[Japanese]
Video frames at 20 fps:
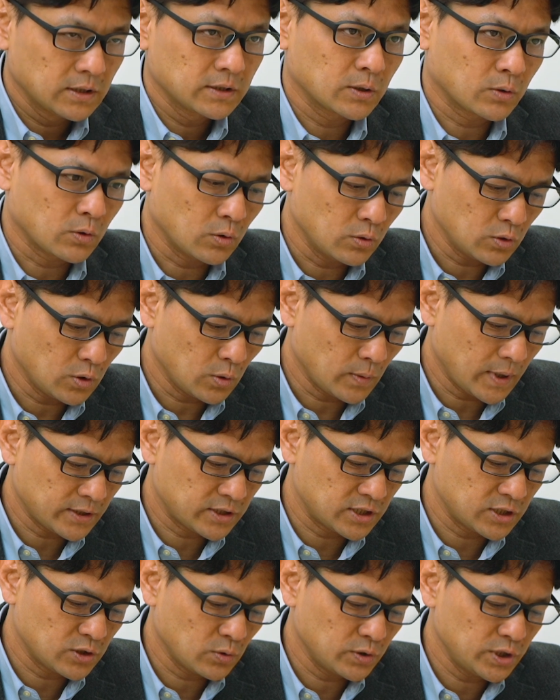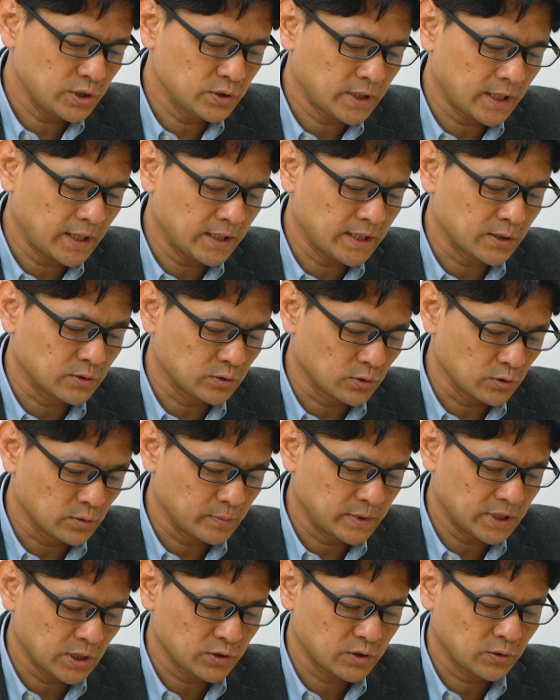で今後は市場に委ねていくという
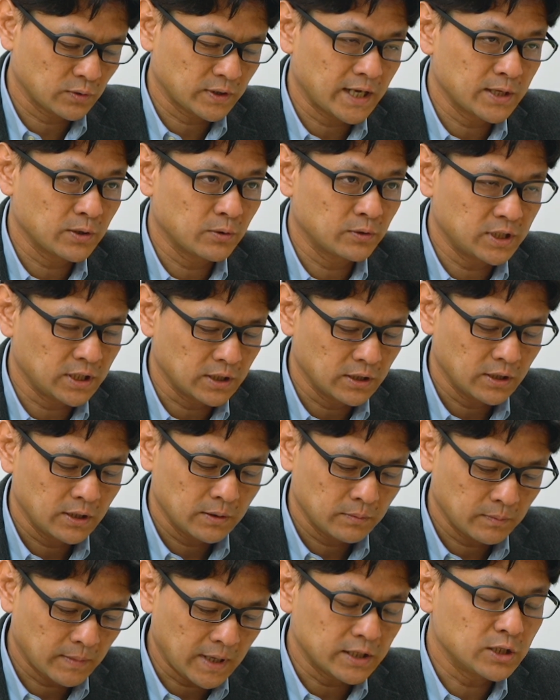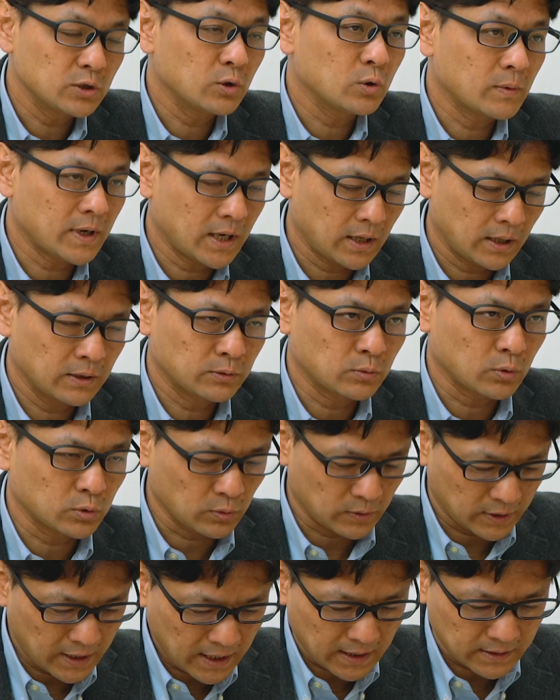見直しの内容に、まあ異論はほとん
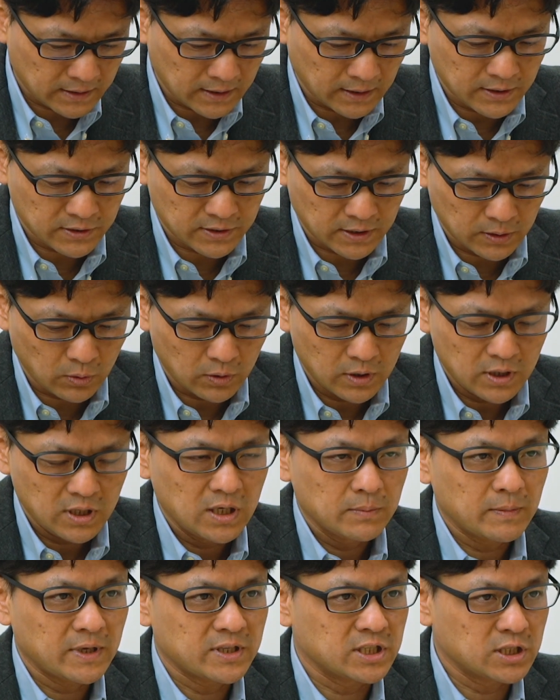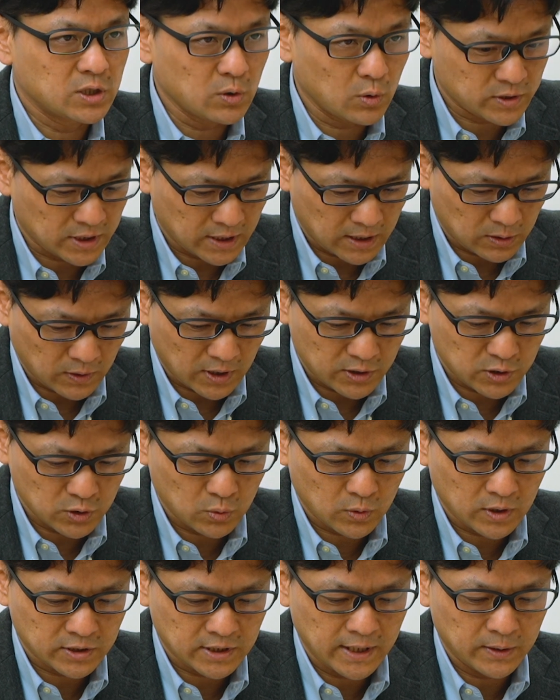どなかったんですけど、まあ、事業者だとか需
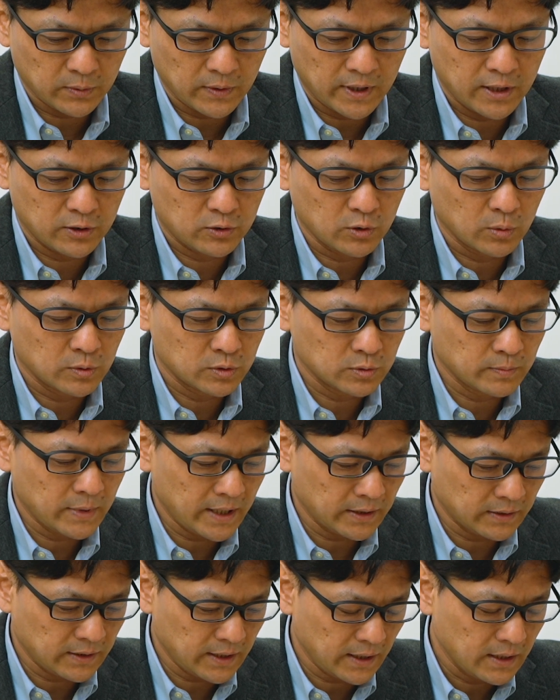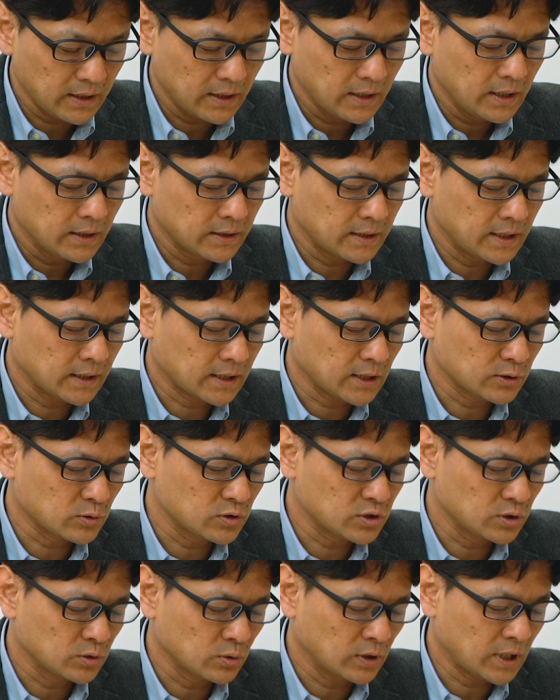要家さんへの影響を踏まえて経過措
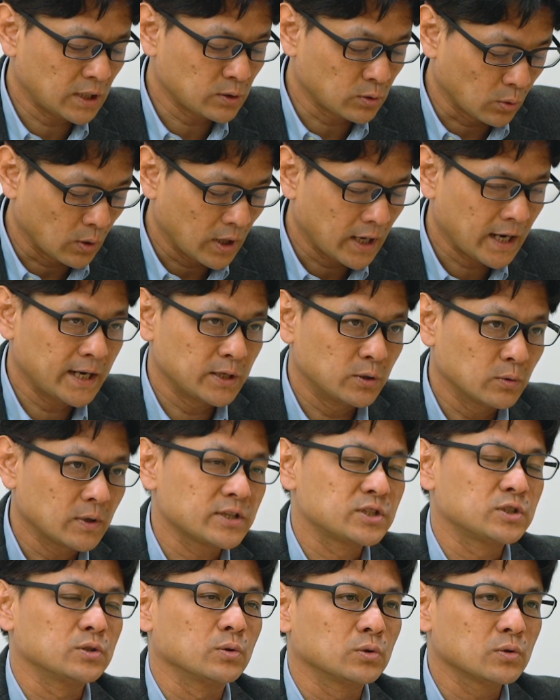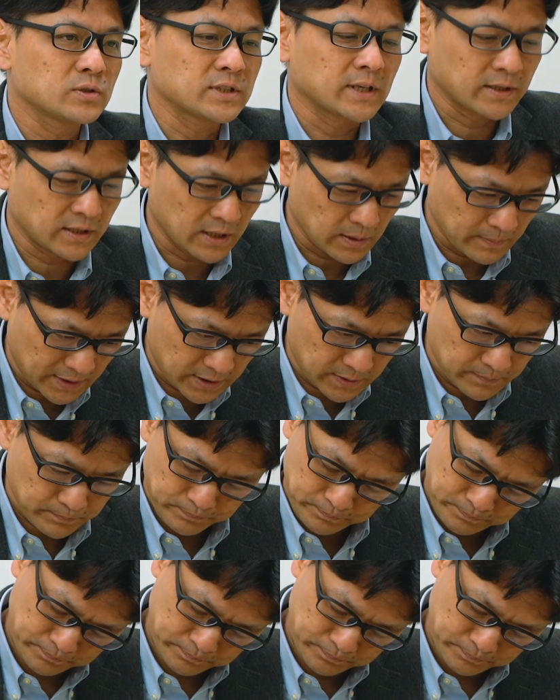置などの配慮が必要とされています。